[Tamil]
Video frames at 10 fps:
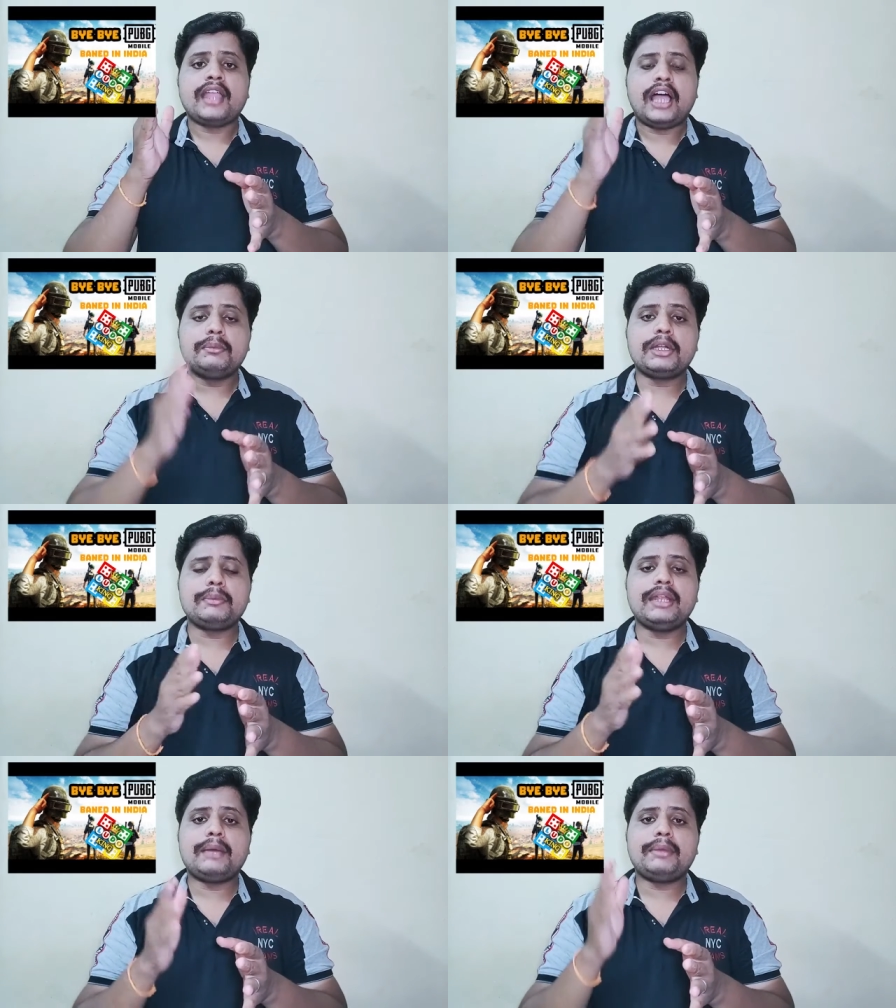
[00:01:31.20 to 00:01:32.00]
அது
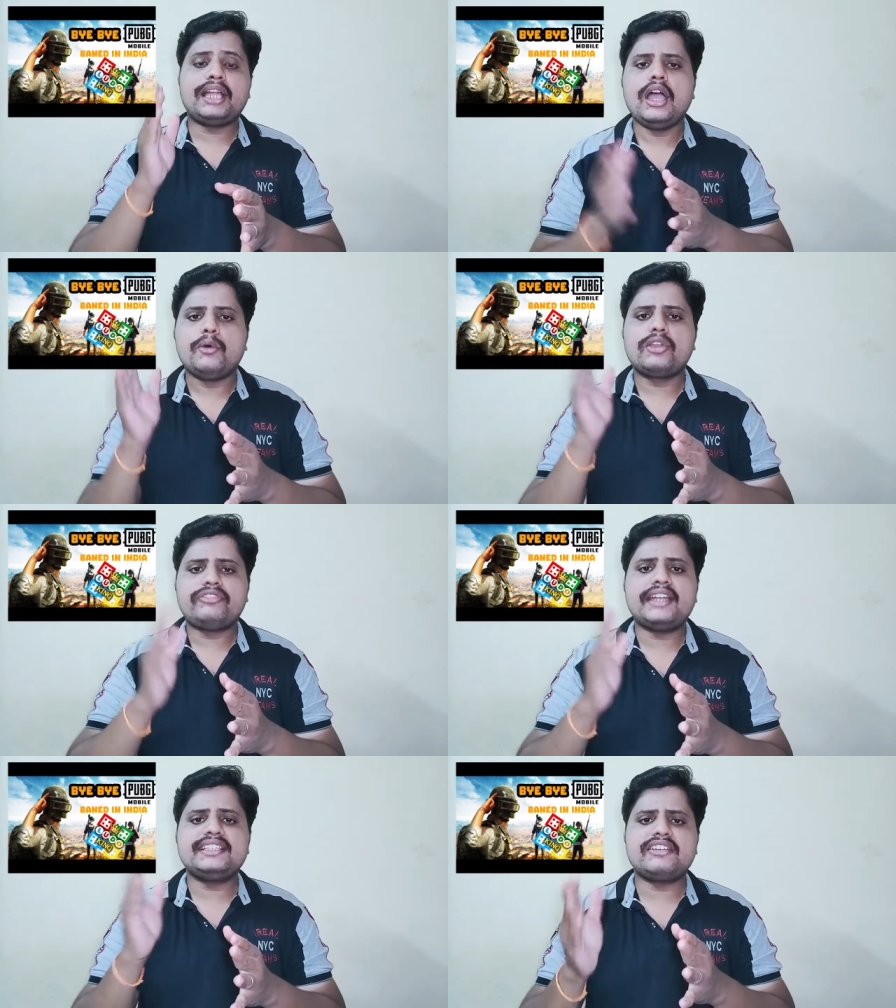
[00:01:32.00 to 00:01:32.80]
மட்டும் இல்லாமல் ஒரு
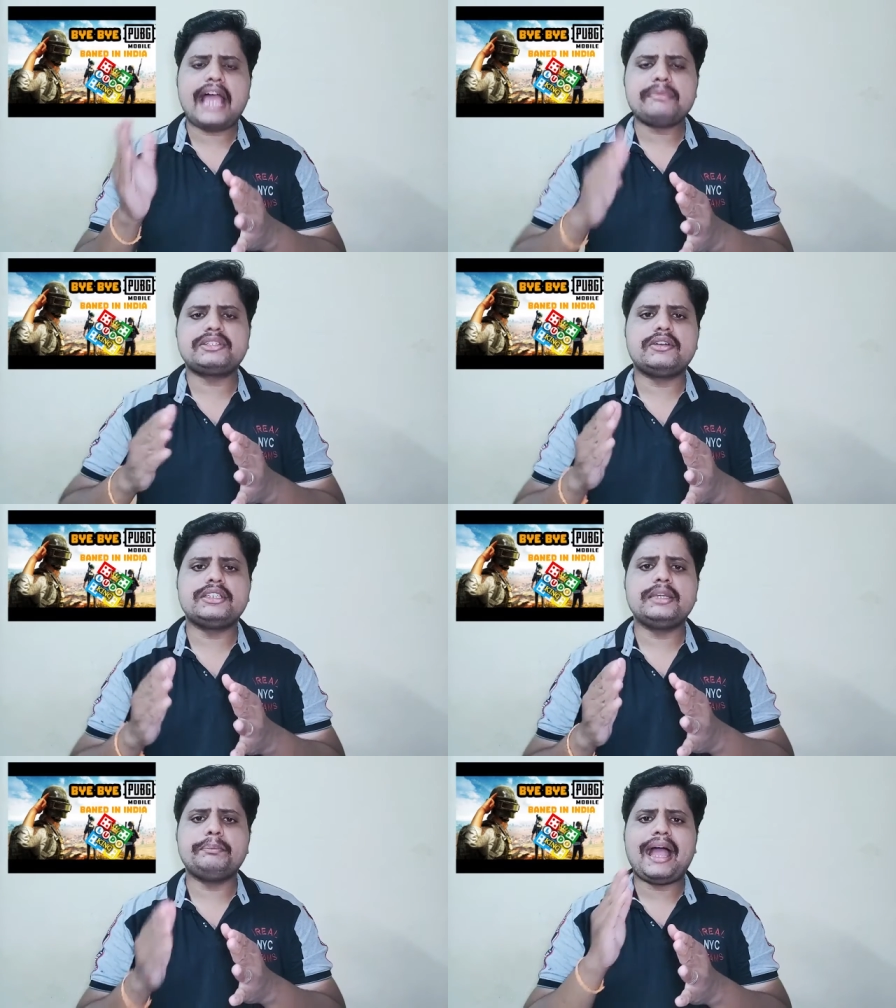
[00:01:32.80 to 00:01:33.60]
ஃபார்ட்டி செவன் ஆப்ஸை
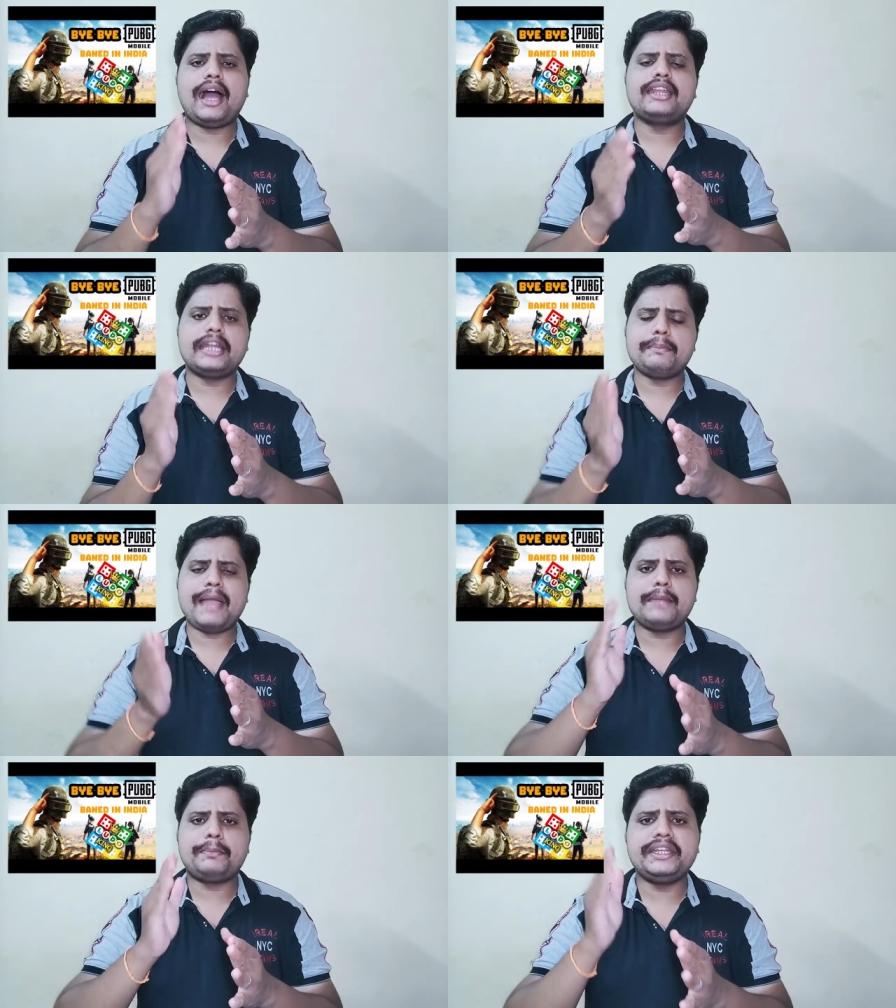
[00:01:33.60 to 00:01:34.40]
வந்து ஆல்ரெடி
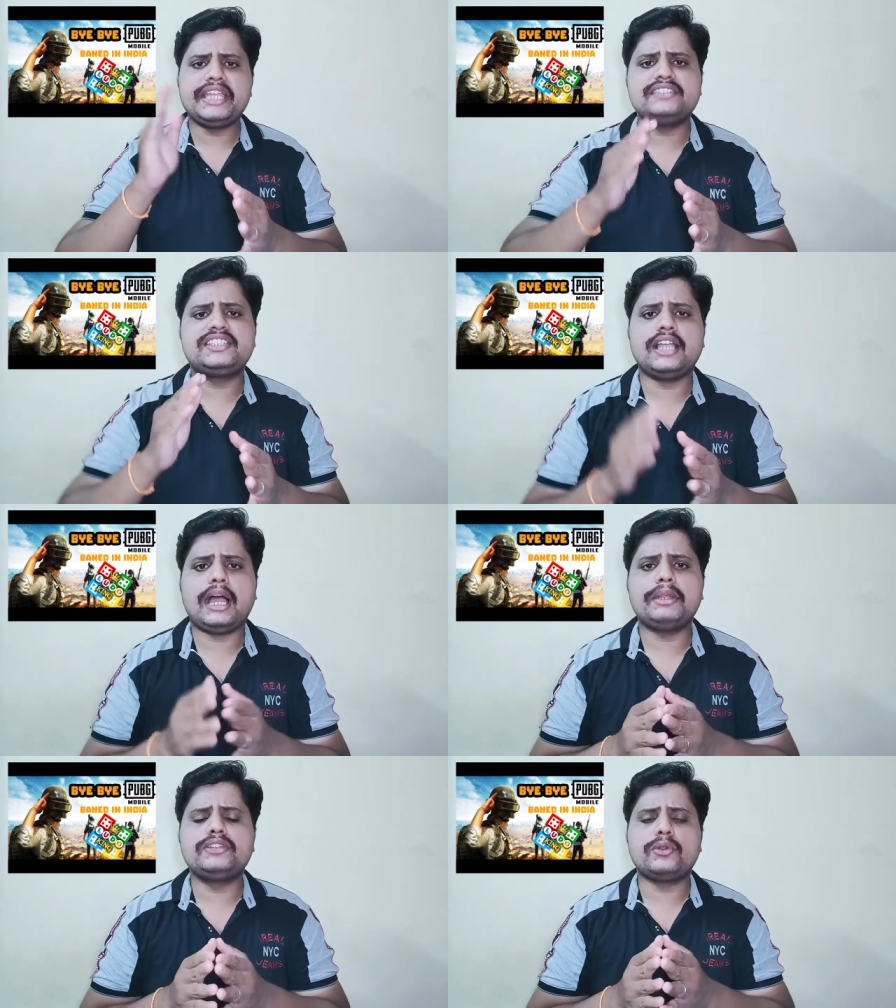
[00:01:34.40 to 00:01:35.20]
பேன் பண்ணியாச்சு
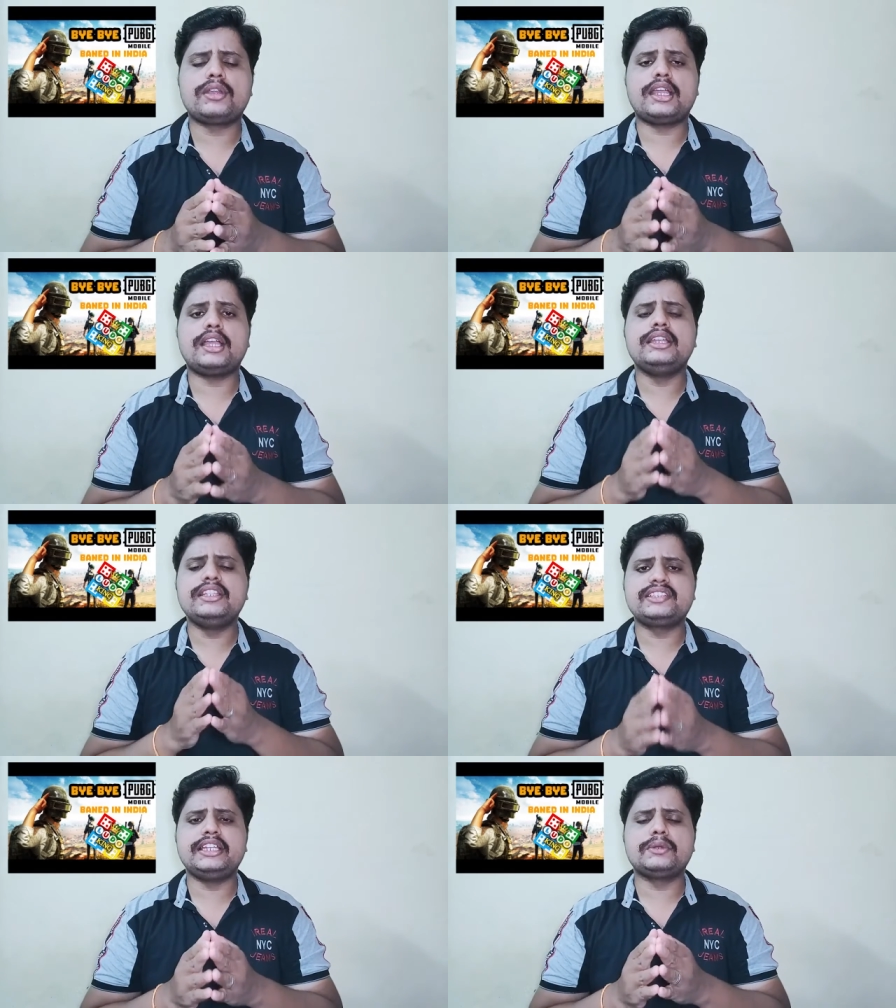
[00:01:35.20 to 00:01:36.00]
அப்படின்னு சொல்கிற
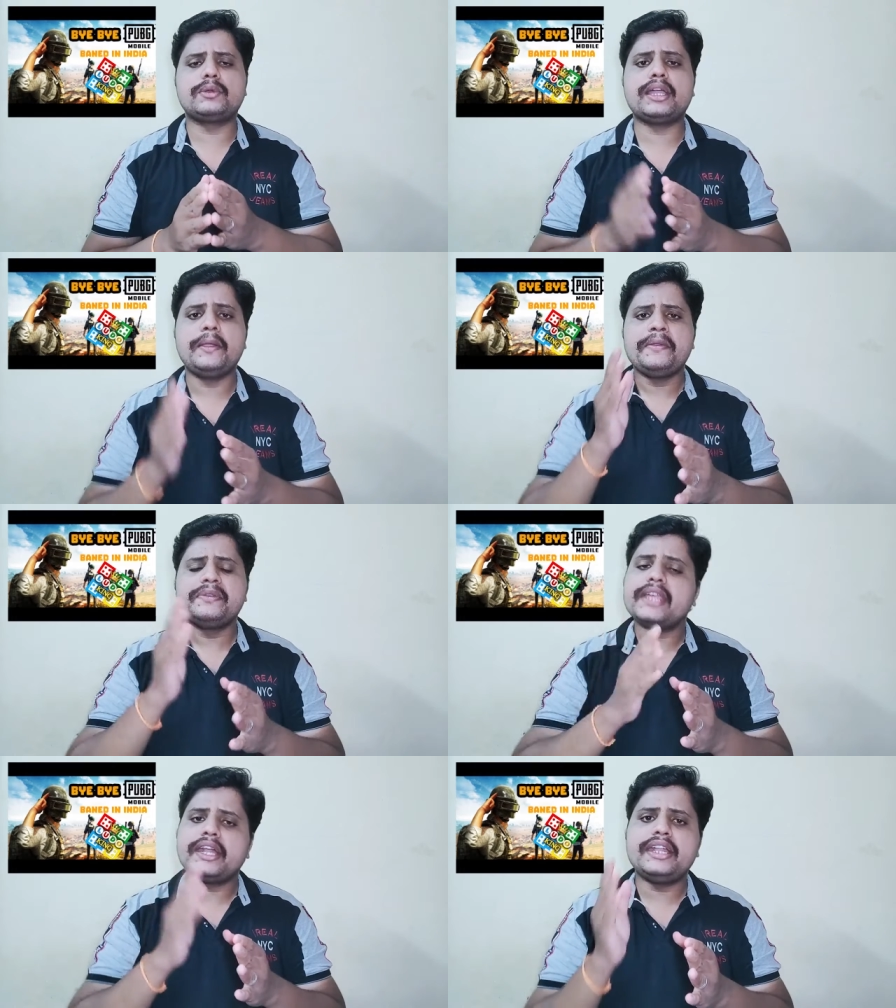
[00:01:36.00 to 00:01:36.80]
லிஸ்ட்லயும் கூட
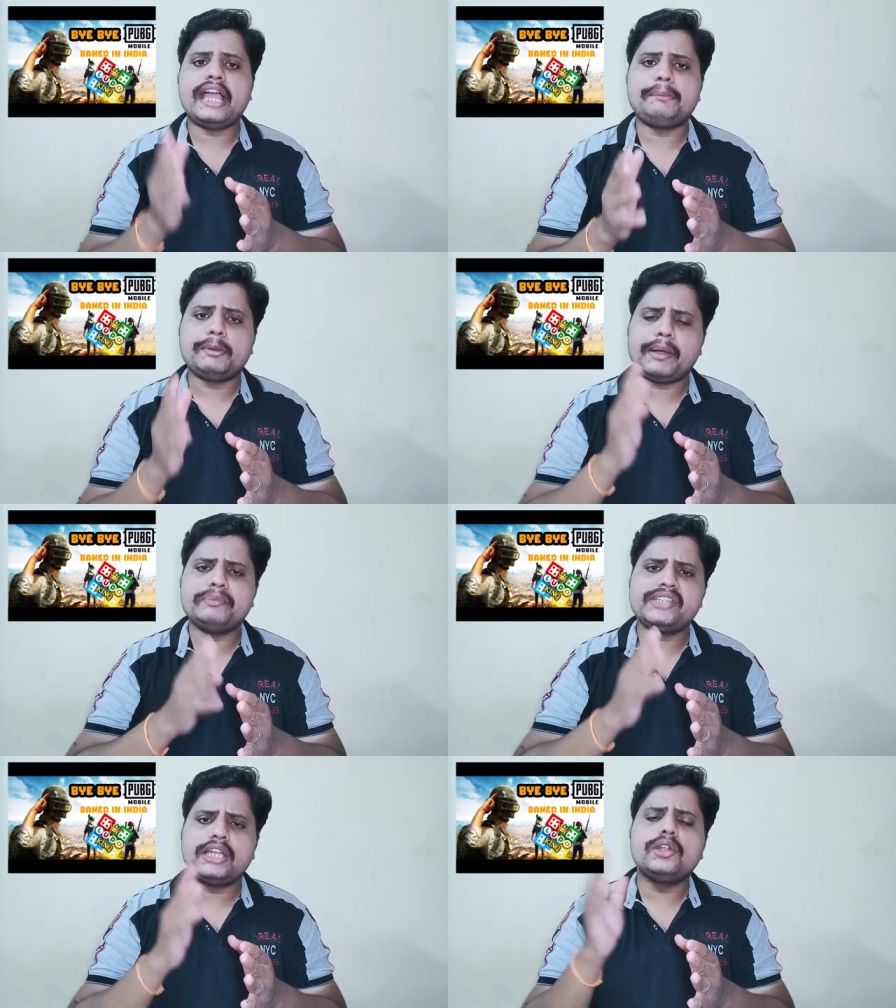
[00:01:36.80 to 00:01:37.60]
இந்த ரெண்டு ஆப்
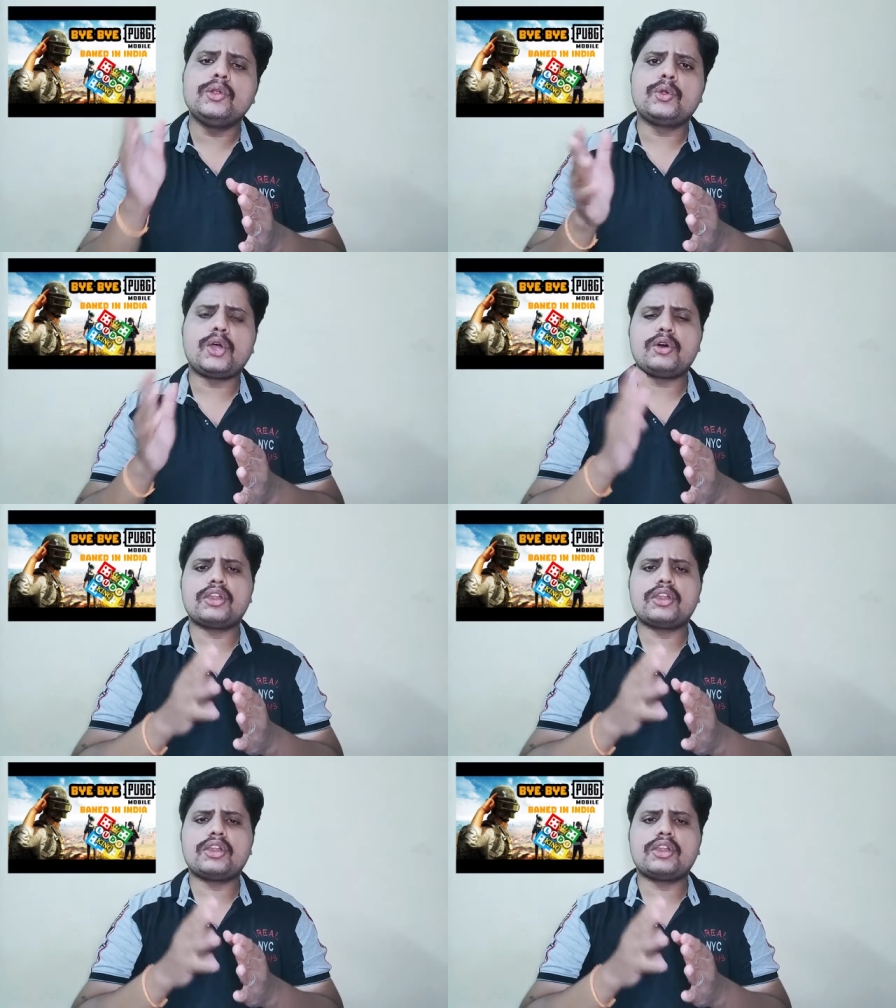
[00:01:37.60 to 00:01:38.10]
பப்ஜி அண்ட் லூடோ